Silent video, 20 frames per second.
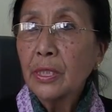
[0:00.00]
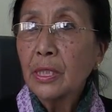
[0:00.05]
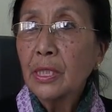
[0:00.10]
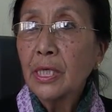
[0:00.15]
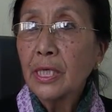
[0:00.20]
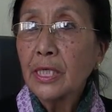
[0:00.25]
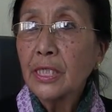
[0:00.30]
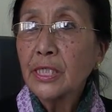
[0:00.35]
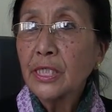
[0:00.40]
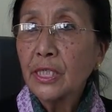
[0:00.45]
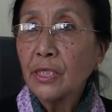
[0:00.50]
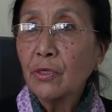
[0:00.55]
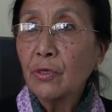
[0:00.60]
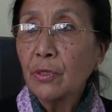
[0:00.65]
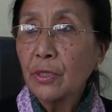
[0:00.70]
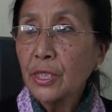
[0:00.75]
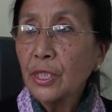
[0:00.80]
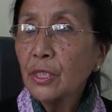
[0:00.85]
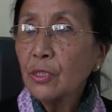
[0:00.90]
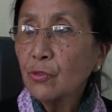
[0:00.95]
내가 지기
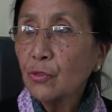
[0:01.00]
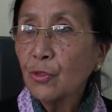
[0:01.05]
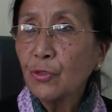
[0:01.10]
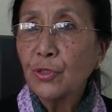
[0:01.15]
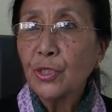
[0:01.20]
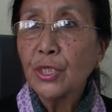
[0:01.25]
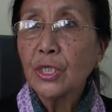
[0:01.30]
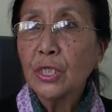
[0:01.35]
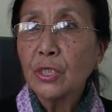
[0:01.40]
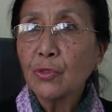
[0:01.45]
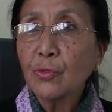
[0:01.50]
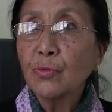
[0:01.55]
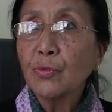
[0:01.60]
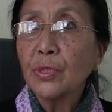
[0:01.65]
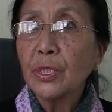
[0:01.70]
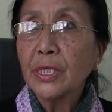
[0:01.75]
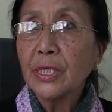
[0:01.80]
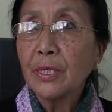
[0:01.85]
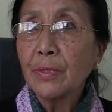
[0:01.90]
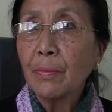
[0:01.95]
열이 저들 릭션
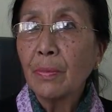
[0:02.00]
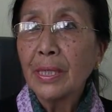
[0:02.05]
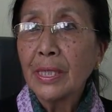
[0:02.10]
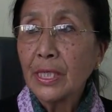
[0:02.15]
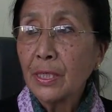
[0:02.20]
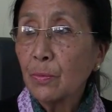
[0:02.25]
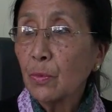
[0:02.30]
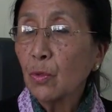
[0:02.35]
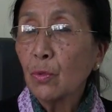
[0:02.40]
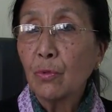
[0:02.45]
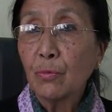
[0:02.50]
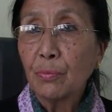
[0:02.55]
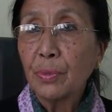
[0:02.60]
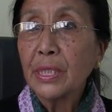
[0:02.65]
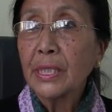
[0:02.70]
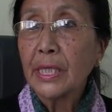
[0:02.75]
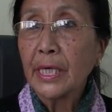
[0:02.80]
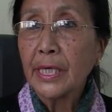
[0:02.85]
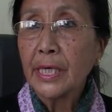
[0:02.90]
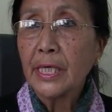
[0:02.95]
되게 많이 뭐
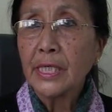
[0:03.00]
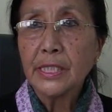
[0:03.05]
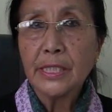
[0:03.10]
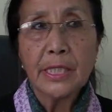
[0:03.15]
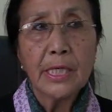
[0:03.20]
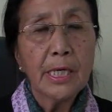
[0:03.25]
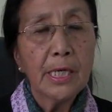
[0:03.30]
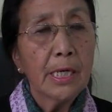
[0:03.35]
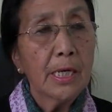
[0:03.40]
공부했나야지